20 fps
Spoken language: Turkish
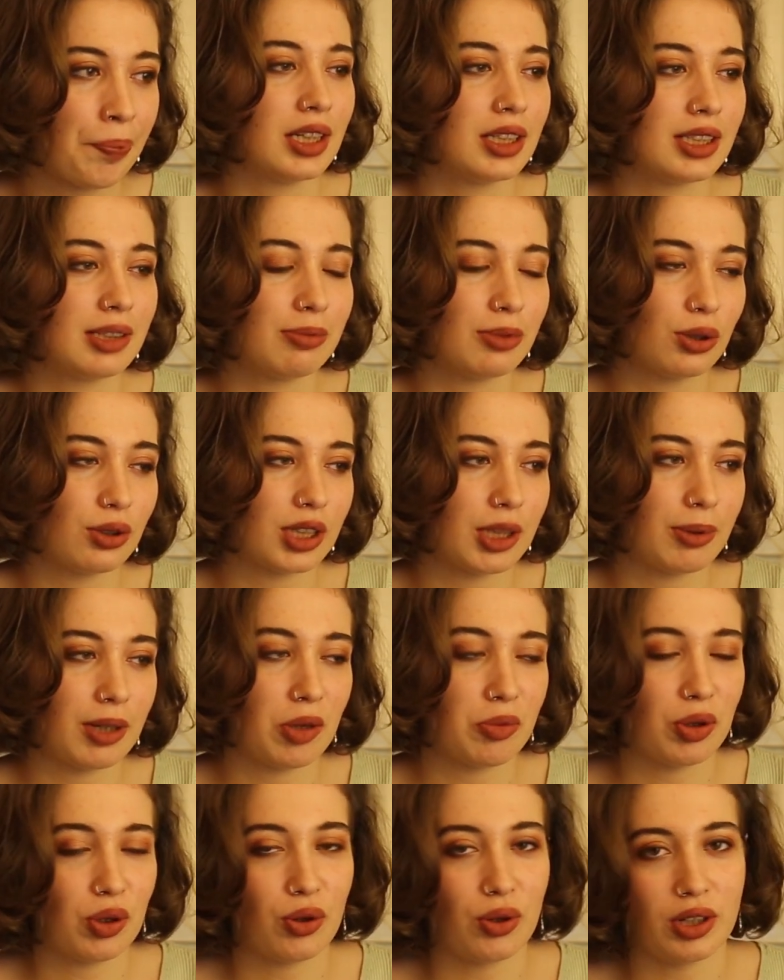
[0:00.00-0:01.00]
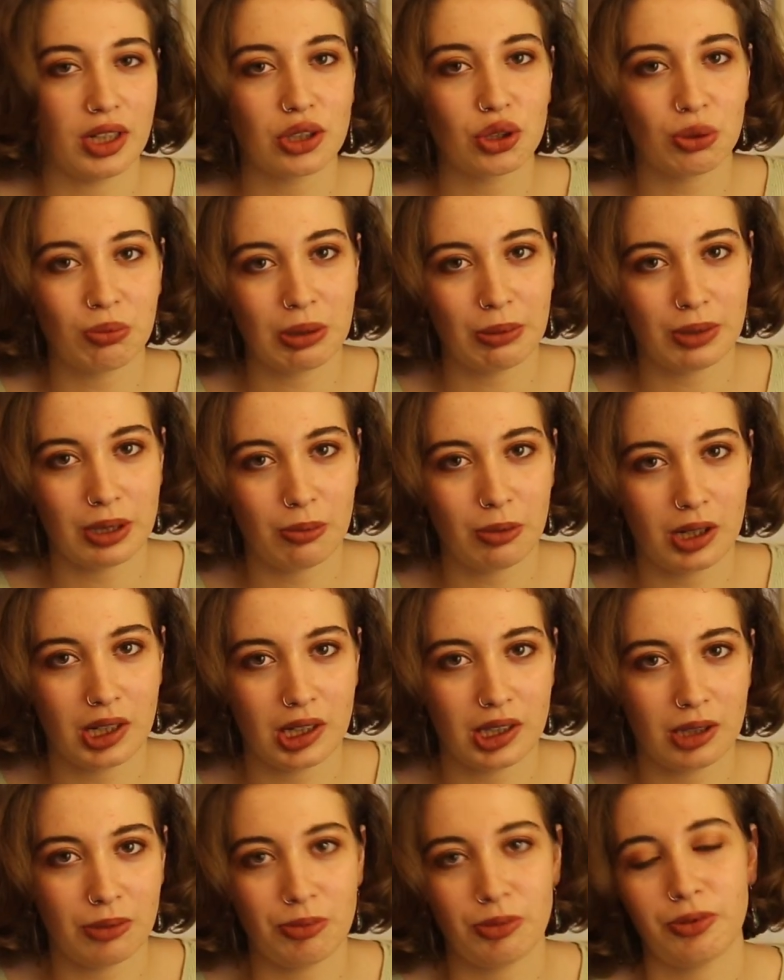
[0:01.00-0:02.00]
Şimdi o zaman hemen örnek cümlemize
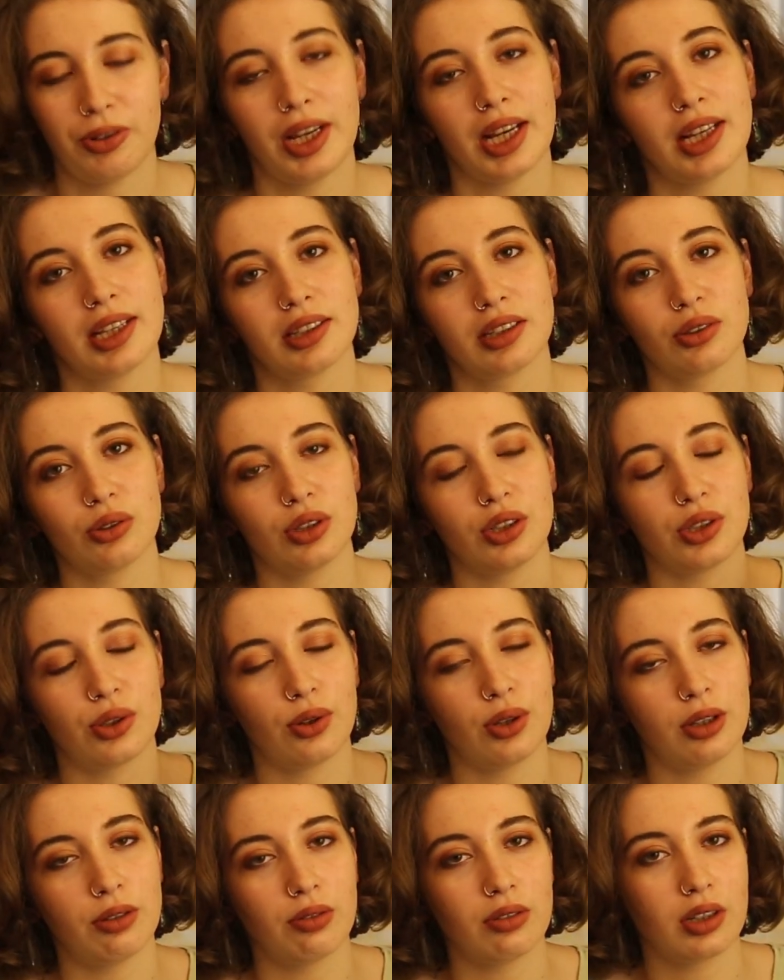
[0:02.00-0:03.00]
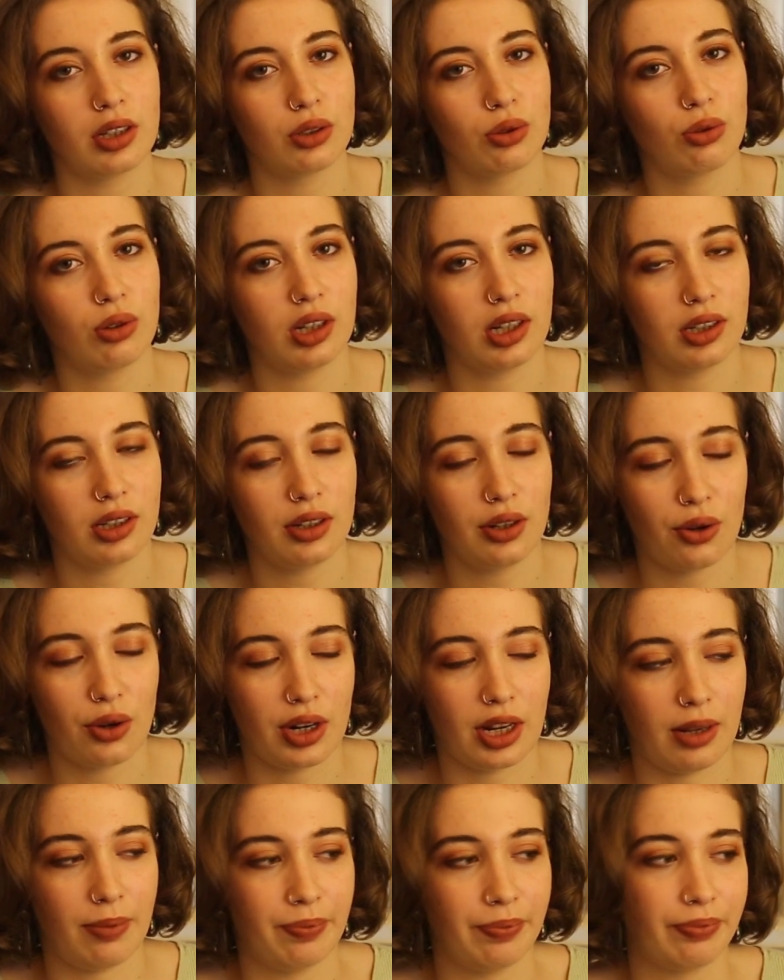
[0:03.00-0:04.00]
bakalım ve jerontifin nasıl kullanıldığını
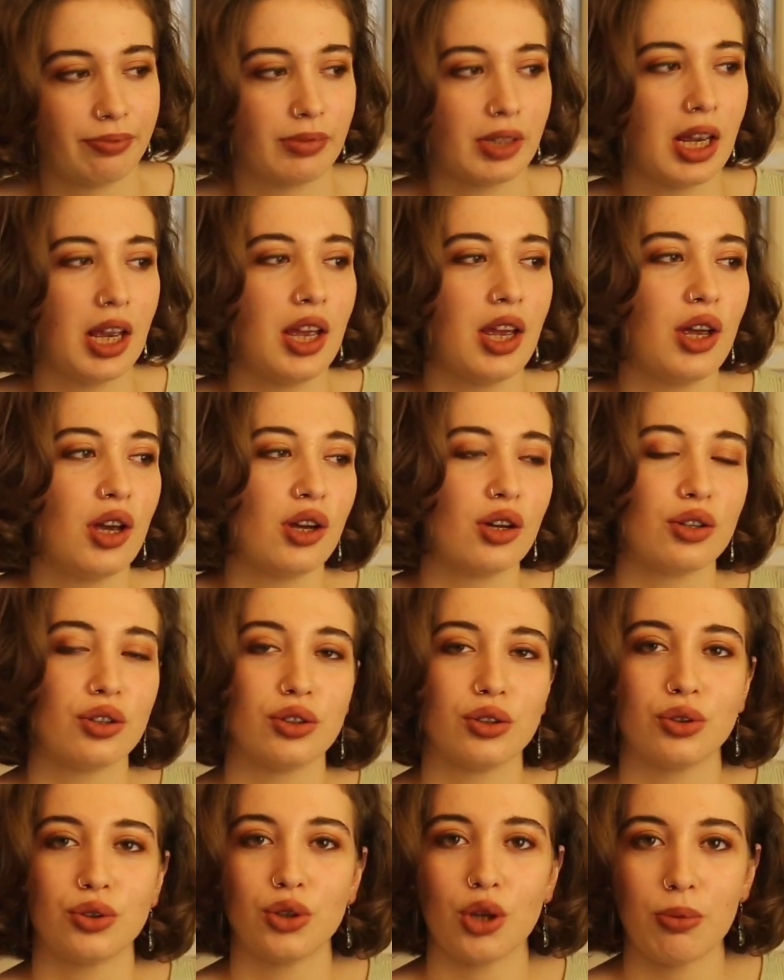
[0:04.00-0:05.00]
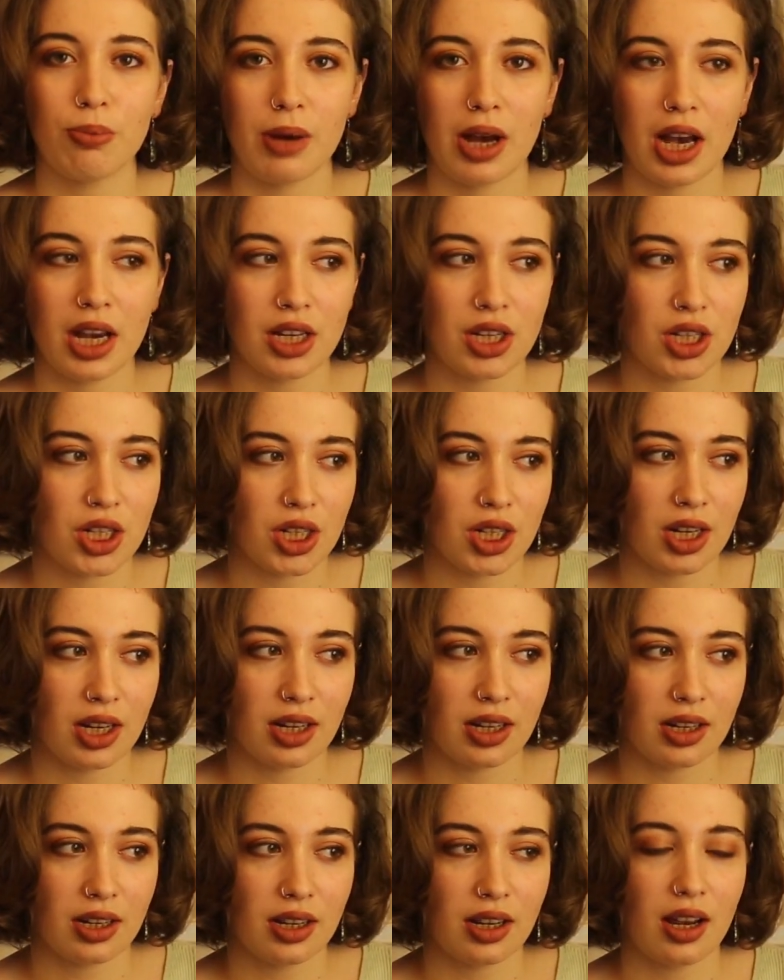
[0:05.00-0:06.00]
görelim. Je marche
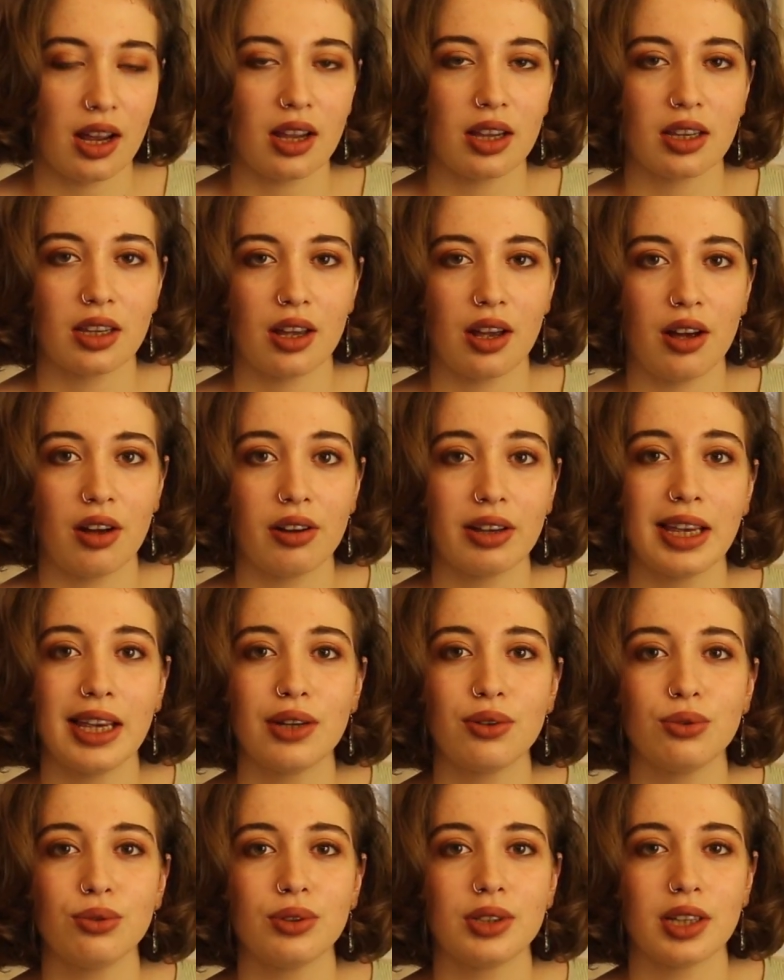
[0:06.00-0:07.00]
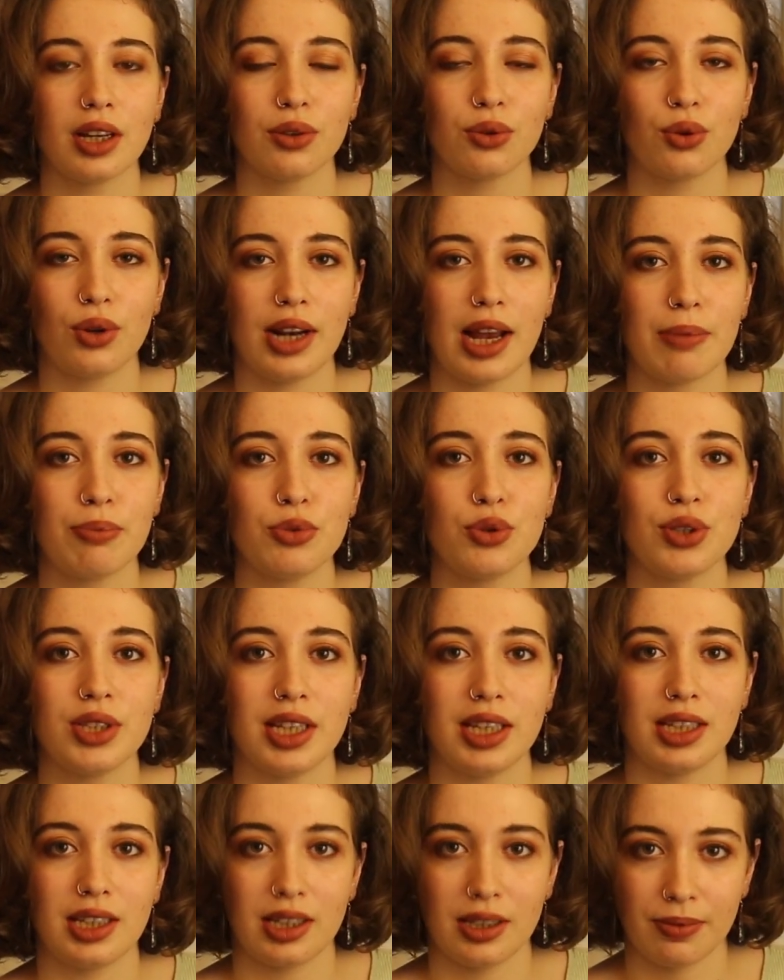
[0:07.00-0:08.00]
en écoutant de la
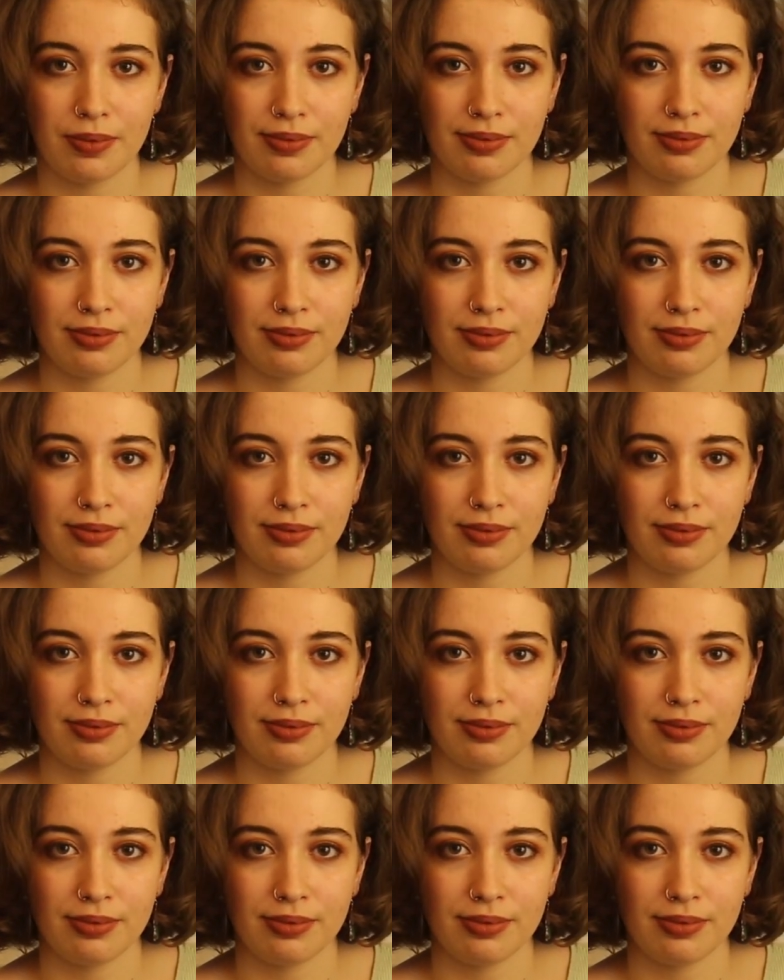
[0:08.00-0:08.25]
musique.